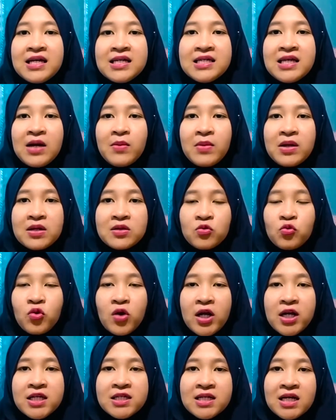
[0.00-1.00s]
Yang
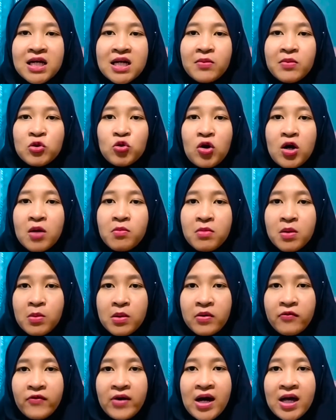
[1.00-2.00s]
menentukan Instagram itu akan
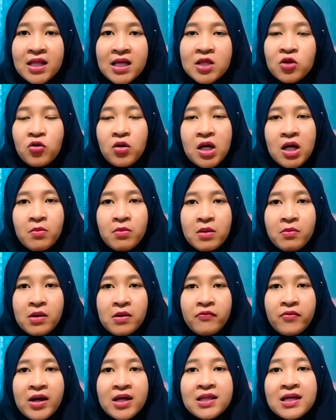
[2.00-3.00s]
bermanfaat atau nggak
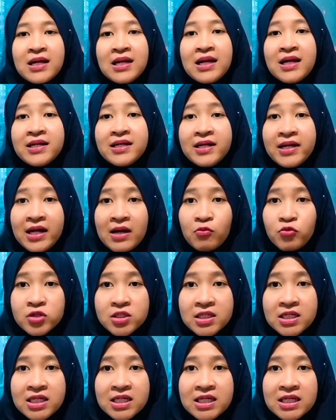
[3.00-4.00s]
bermanfaat adalah diri kamu
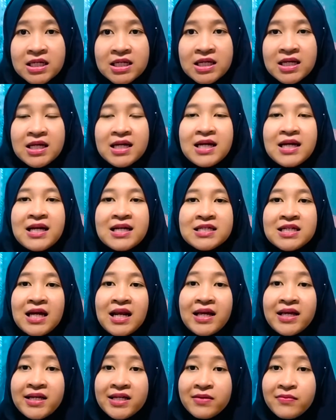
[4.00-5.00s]
sendiri.
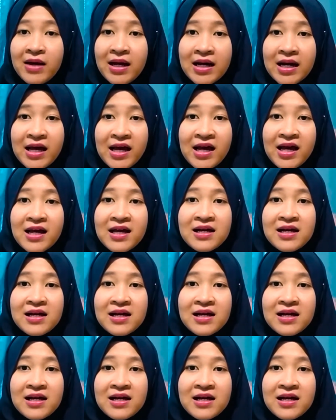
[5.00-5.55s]
Caranya gimana?